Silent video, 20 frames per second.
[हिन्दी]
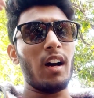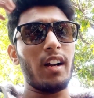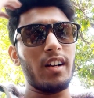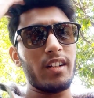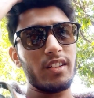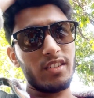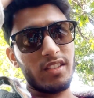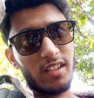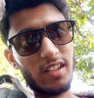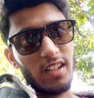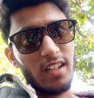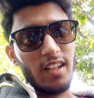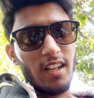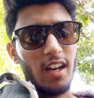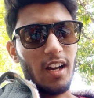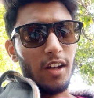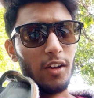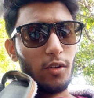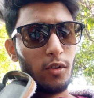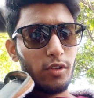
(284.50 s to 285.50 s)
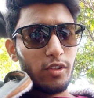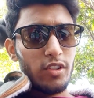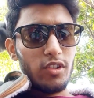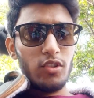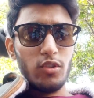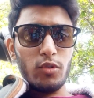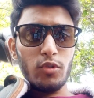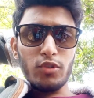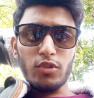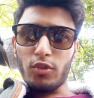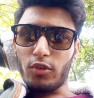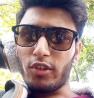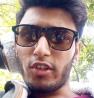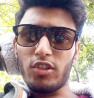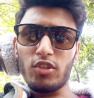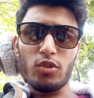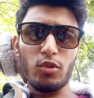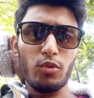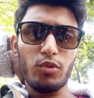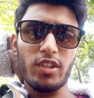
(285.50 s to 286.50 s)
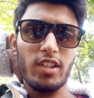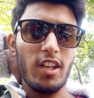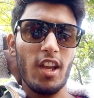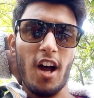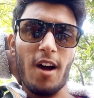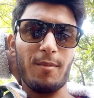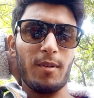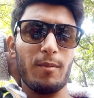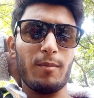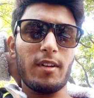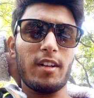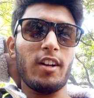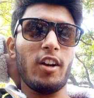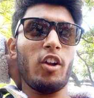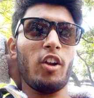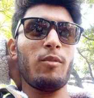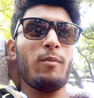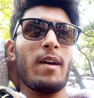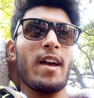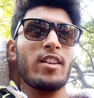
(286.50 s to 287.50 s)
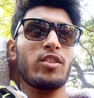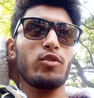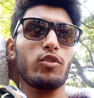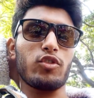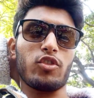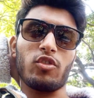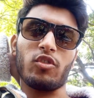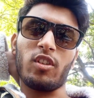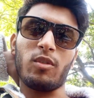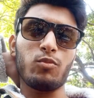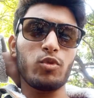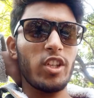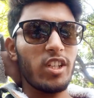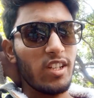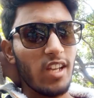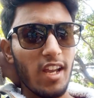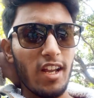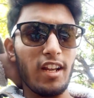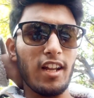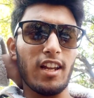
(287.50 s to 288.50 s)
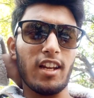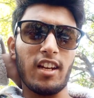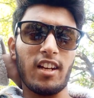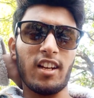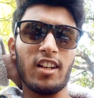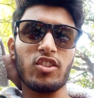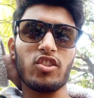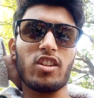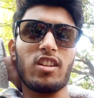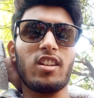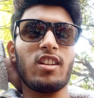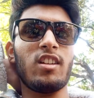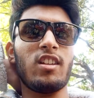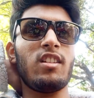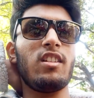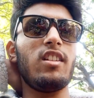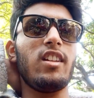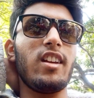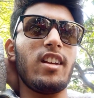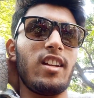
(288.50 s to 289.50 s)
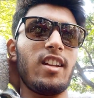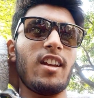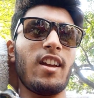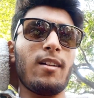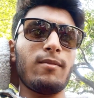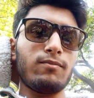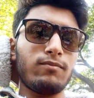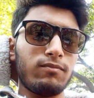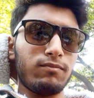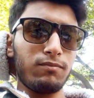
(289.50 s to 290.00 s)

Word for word: हर जगह यार ऑरेंज जूस ऑरेंज जूस ही यहाँ पर मिल रहा है और मैं सोच रहा हूँ कि मुझे यही ले लेना चाहिए ले लिया